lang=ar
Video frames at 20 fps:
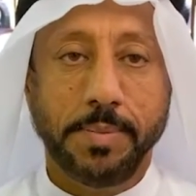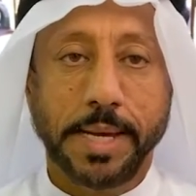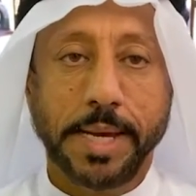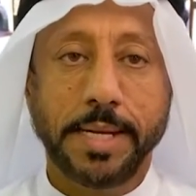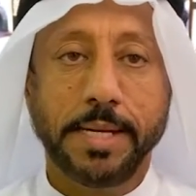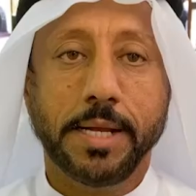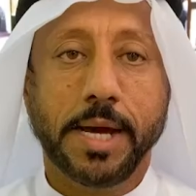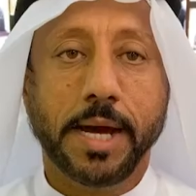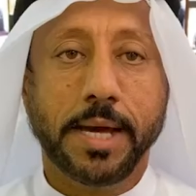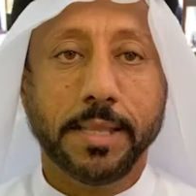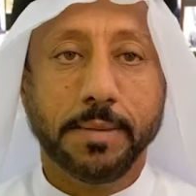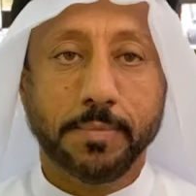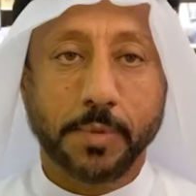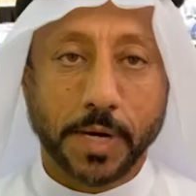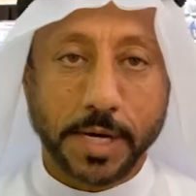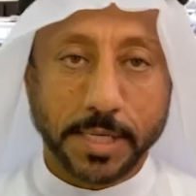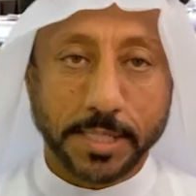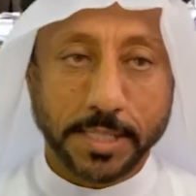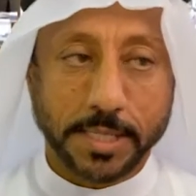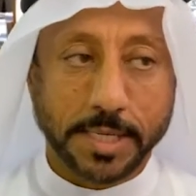بان هذا
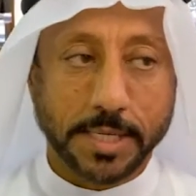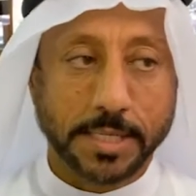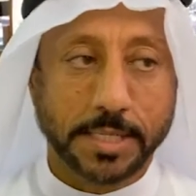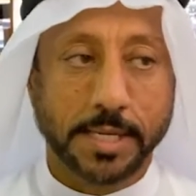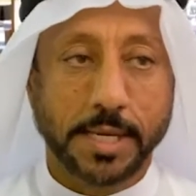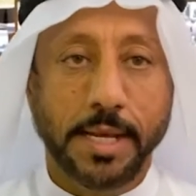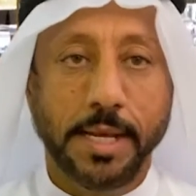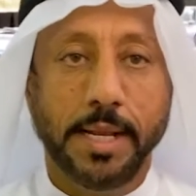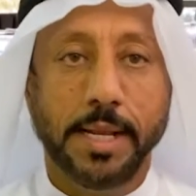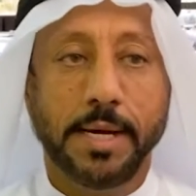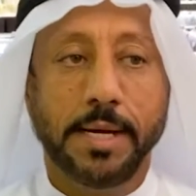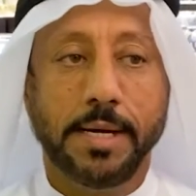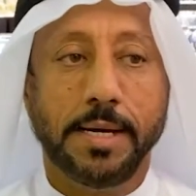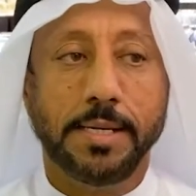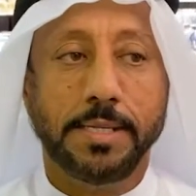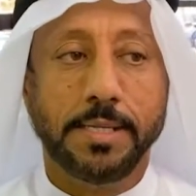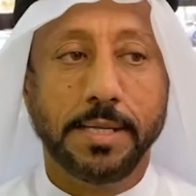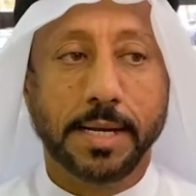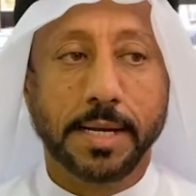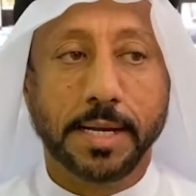مخصص الى
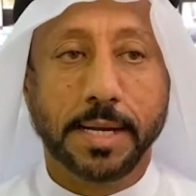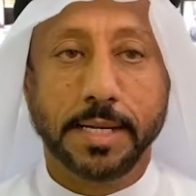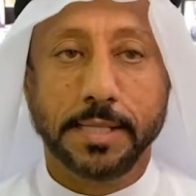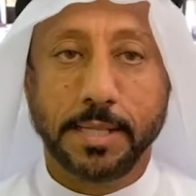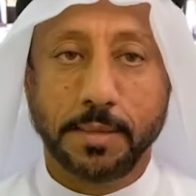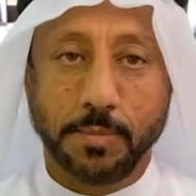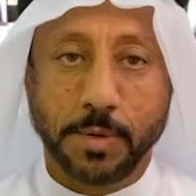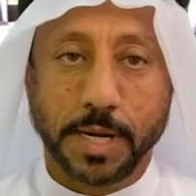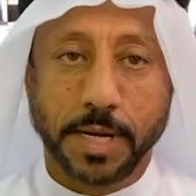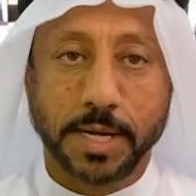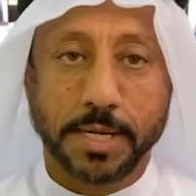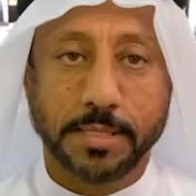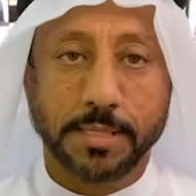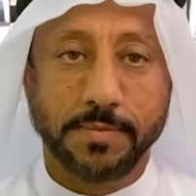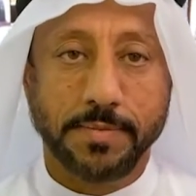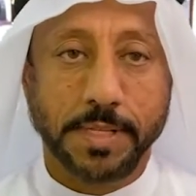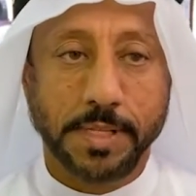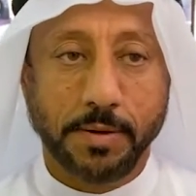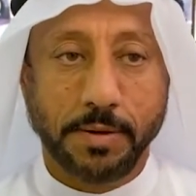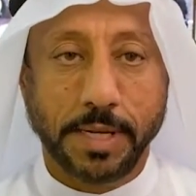الشركات
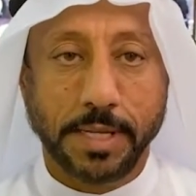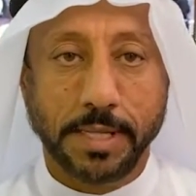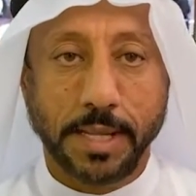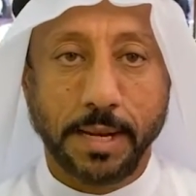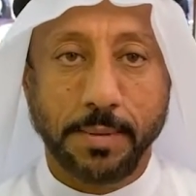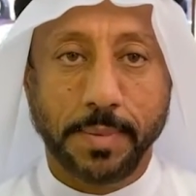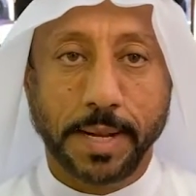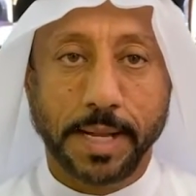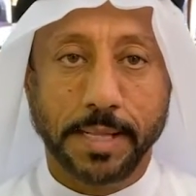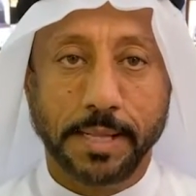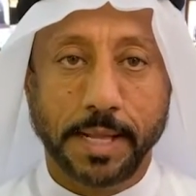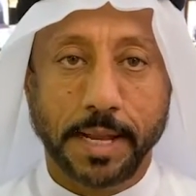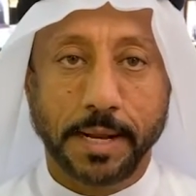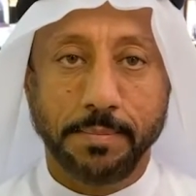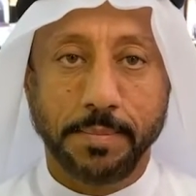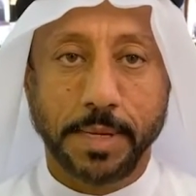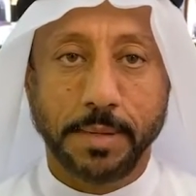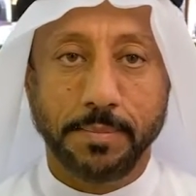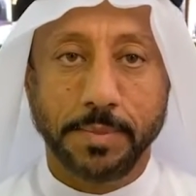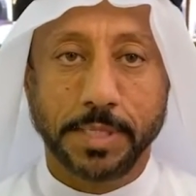المرخصه في دوله الامارات
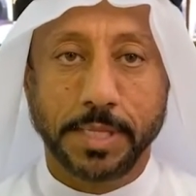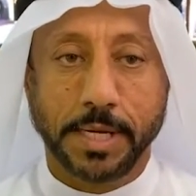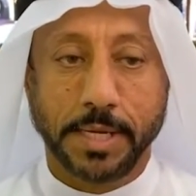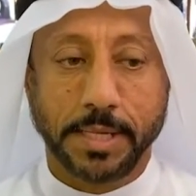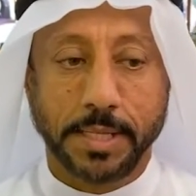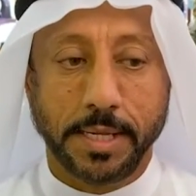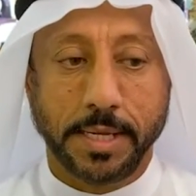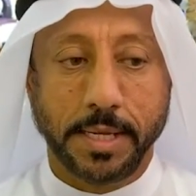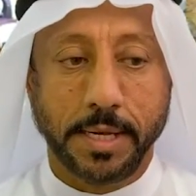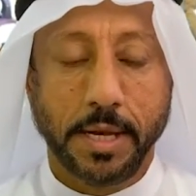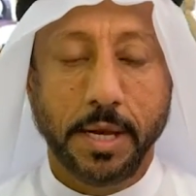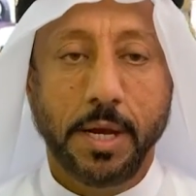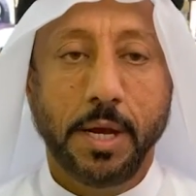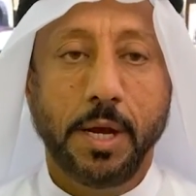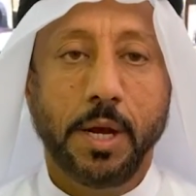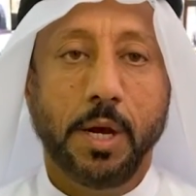العربيه المتحده